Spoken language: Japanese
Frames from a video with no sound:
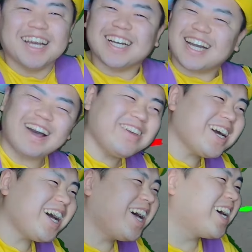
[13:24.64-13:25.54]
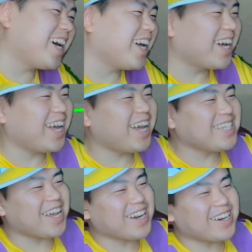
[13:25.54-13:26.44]
神高
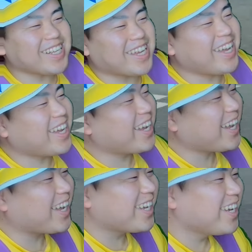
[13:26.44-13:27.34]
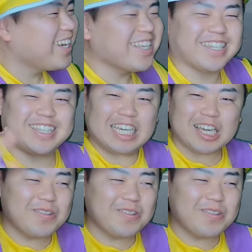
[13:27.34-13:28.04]
い炸ん気持ち